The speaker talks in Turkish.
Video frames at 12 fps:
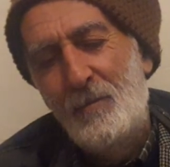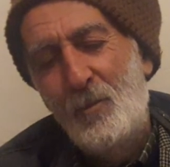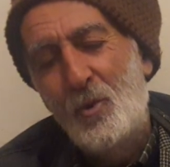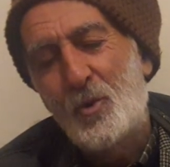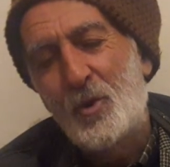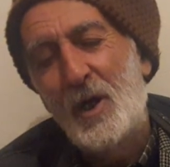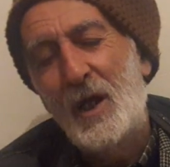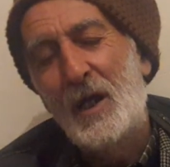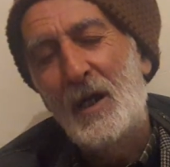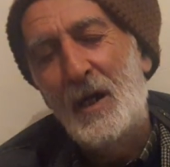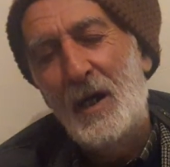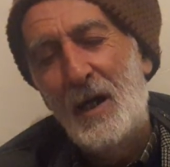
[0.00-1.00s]

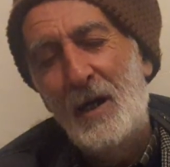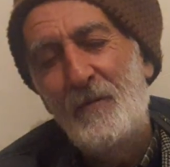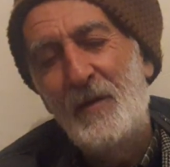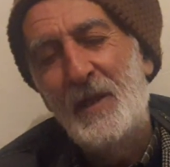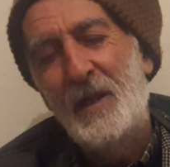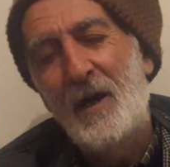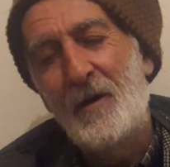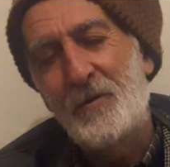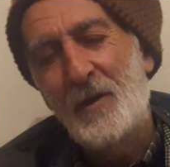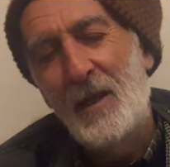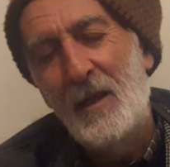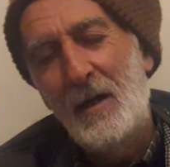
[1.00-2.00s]
Musa'ya verdiği
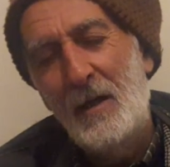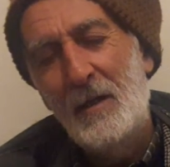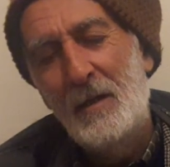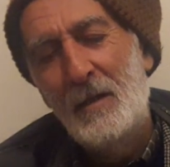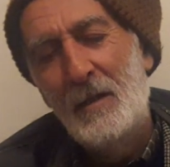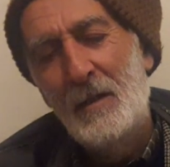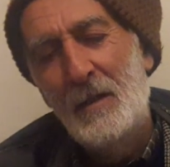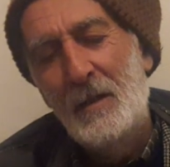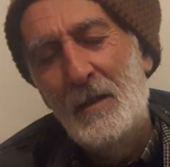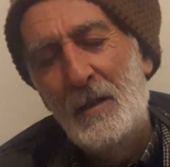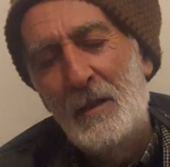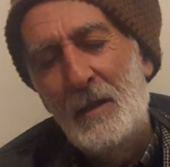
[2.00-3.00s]
asayla
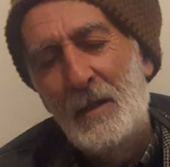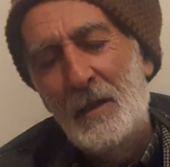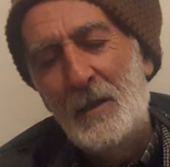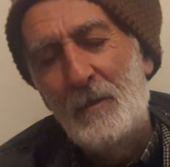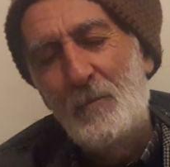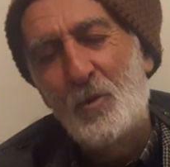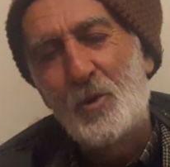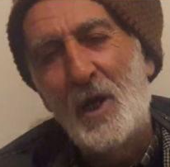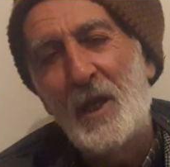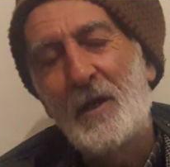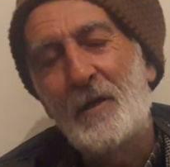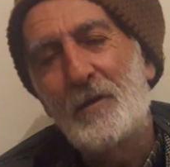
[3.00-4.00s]

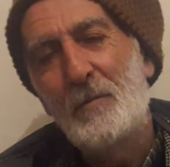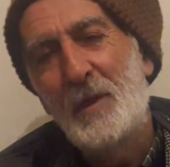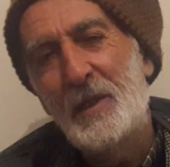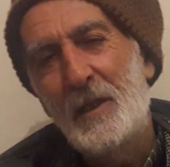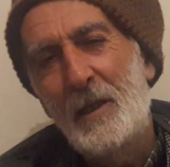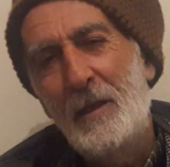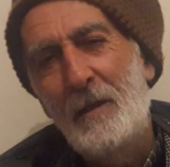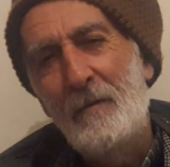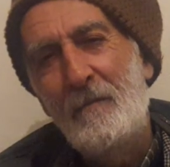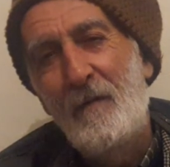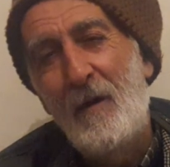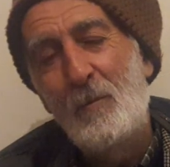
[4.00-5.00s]
Musa'ya yardım etti.
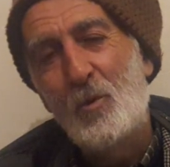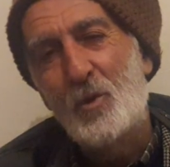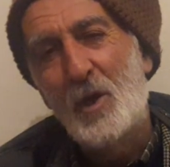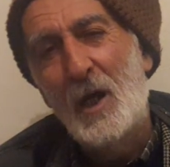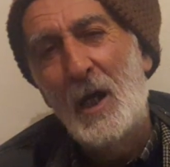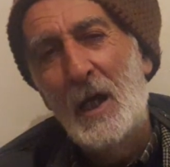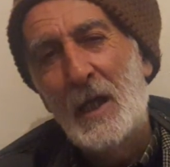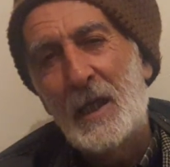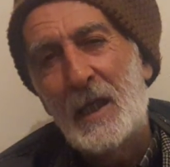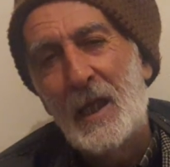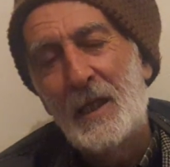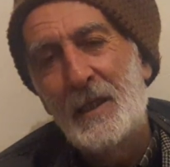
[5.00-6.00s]
Ve Musa
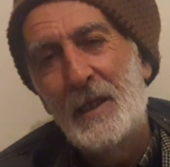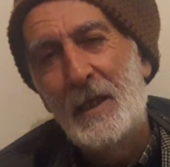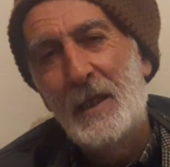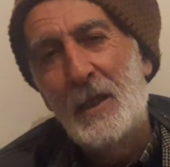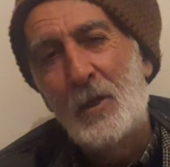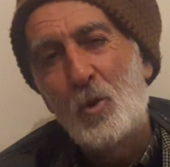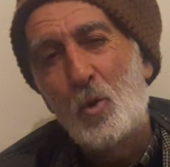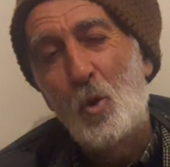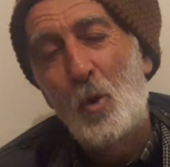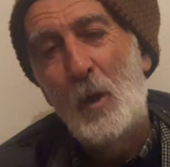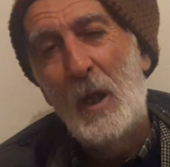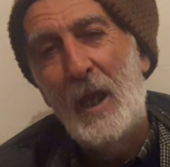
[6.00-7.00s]
kendi
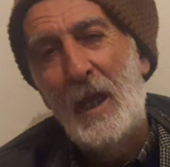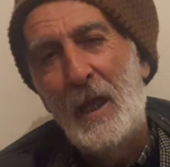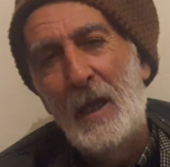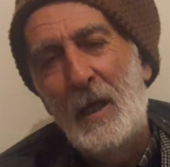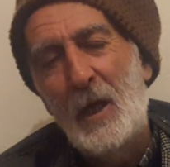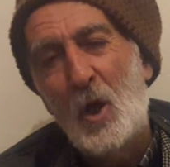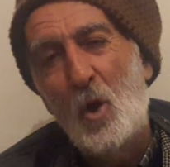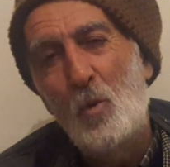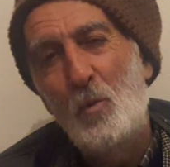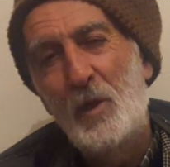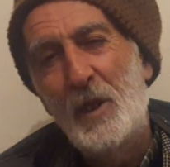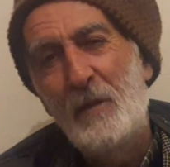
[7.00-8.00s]
köle
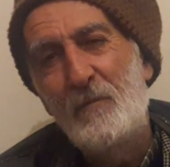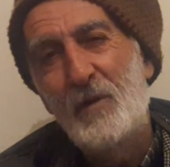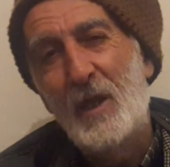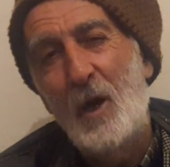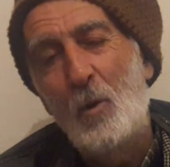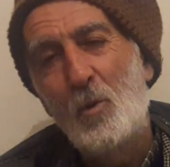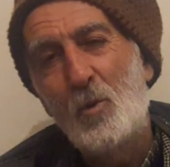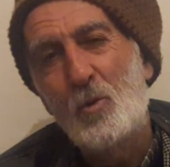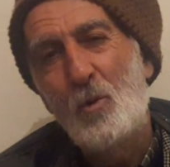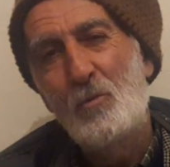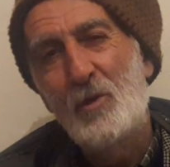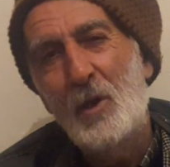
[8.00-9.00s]
kavmini Firavun'un
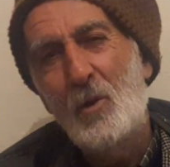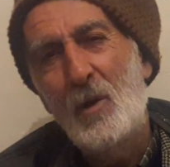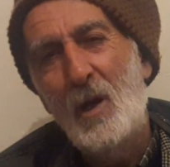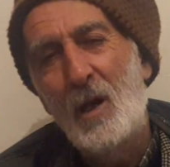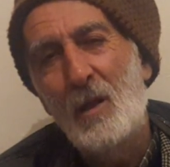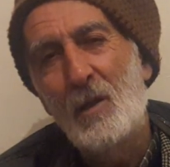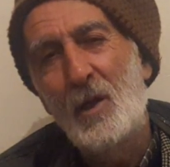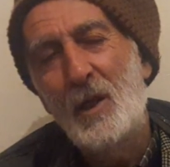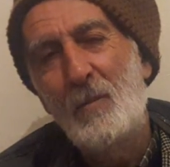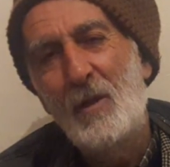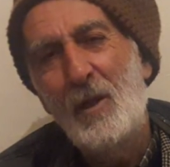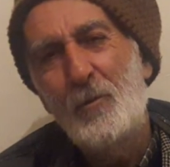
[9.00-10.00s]
zulmünde Allah'ın
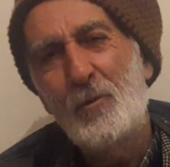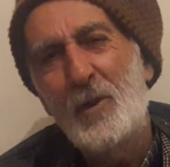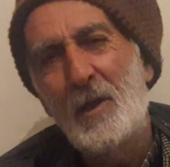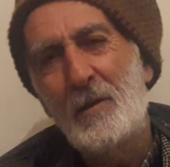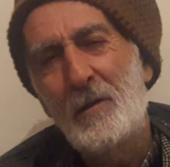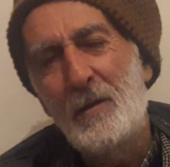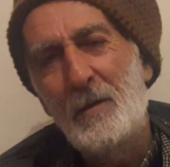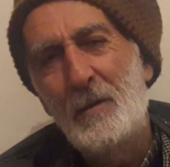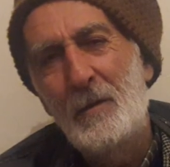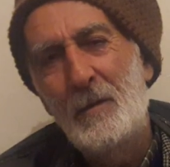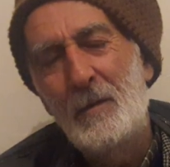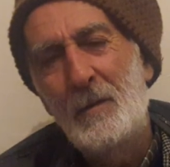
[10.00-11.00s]
emriyle kurtardı.
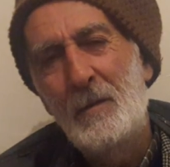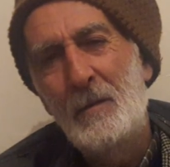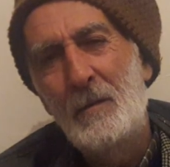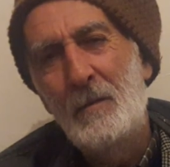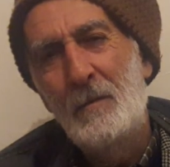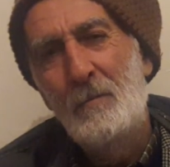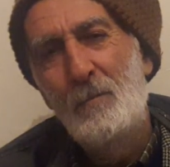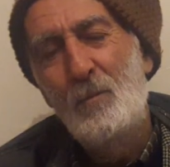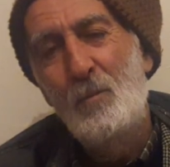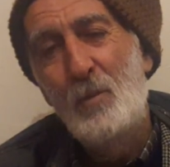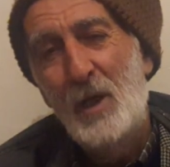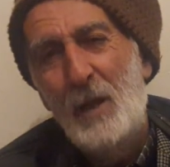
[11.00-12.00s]

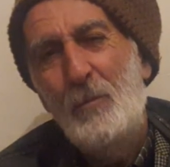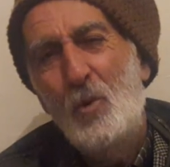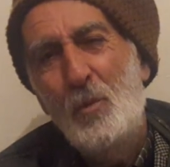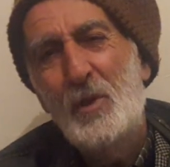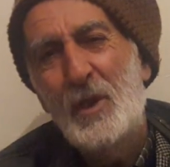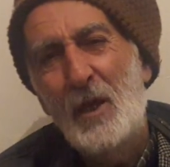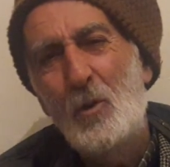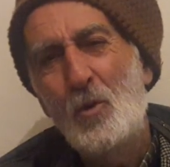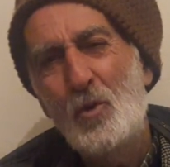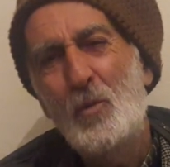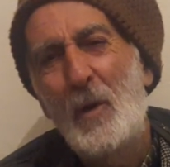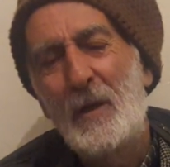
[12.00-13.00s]
Böyle bu misali
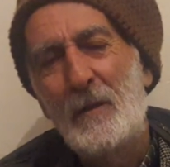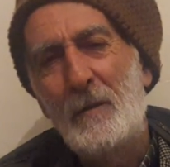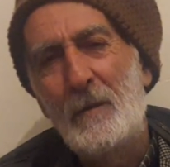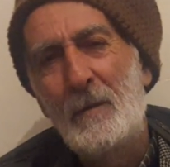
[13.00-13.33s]
unutmayın.